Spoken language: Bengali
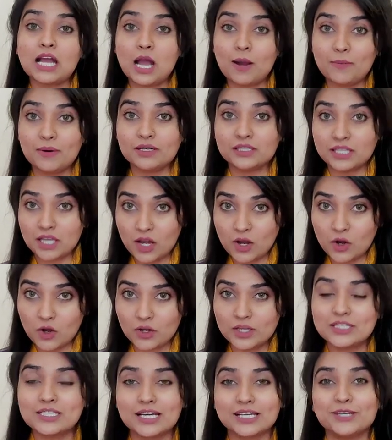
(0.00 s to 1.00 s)
খাবার দেওয়া
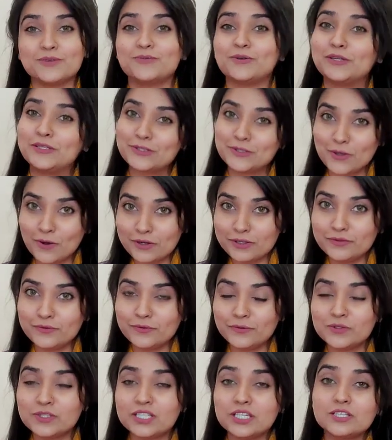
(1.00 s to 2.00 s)
হয় যাকে বলে সলিড
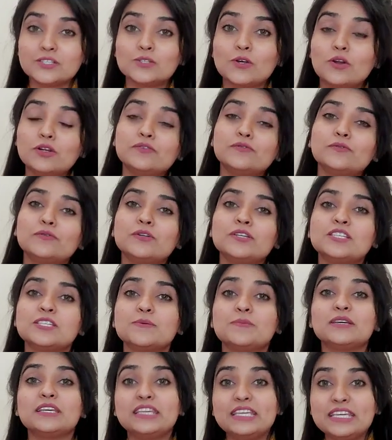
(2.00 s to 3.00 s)
ফুড সেই সলিড ফুড
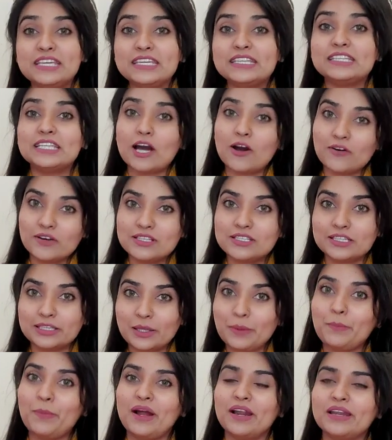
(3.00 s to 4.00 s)
হিসেবে কি কি দেওয়া
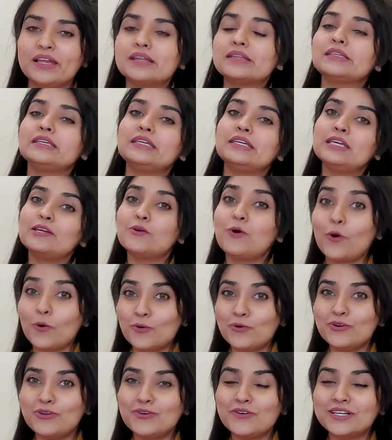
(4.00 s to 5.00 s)
যেতে পারে আর কি কি
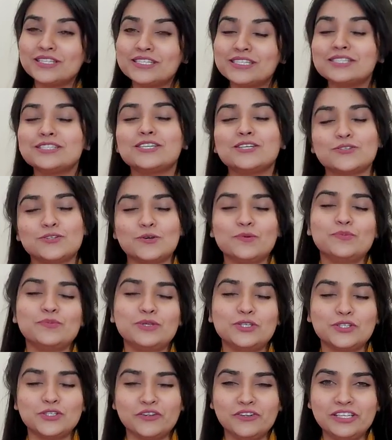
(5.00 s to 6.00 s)
করণীয় আছে সেসব
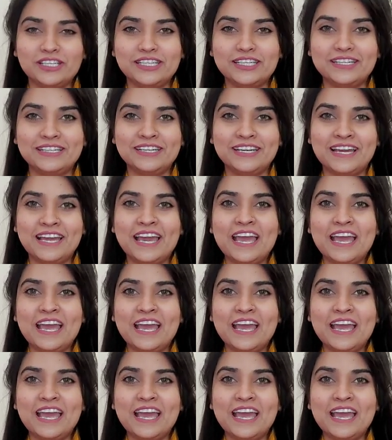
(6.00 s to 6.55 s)
বিষয় নিয়ে